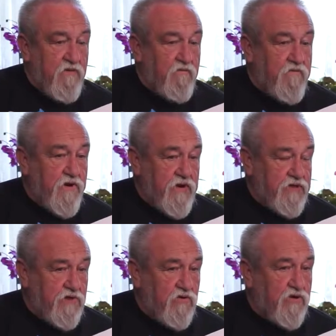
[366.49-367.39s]

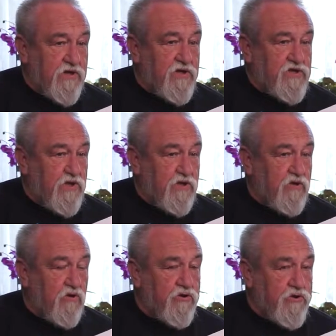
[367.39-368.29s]
Wyjaśniono także
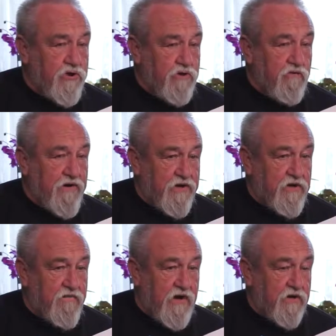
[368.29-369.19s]
i odkryto w
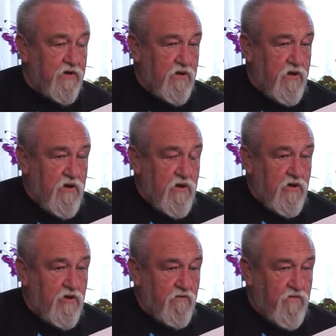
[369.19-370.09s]
archiwach
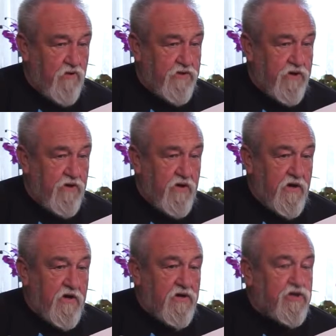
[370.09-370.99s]
dowody,
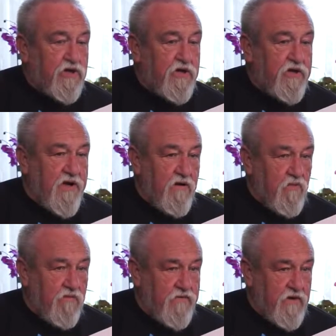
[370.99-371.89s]
że
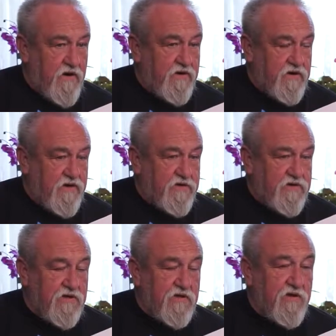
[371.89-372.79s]
generałowie
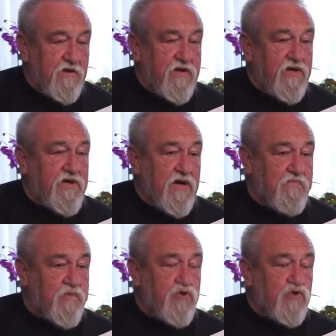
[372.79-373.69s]
angielscy
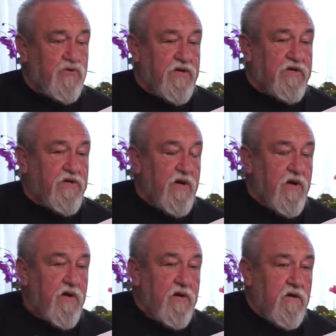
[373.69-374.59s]
kazali podrzucać
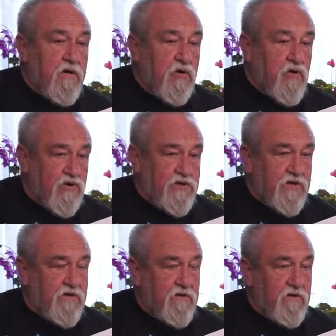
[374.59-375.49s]
y,
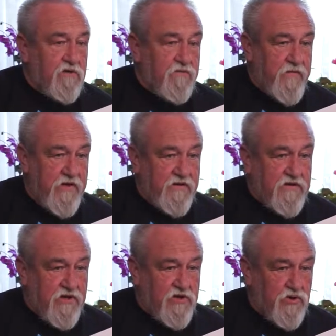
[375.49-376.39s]
koce
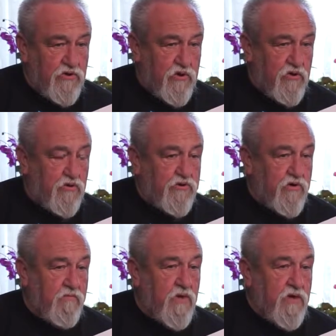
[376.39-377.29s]
zarażone
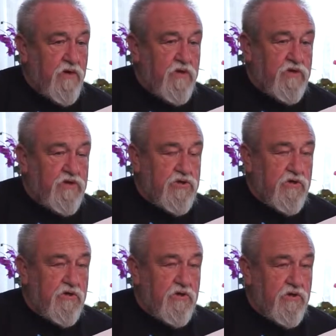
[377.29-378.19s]
odrą
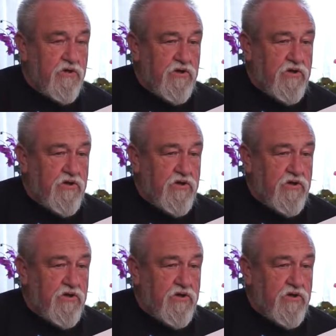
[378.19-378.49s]
Y,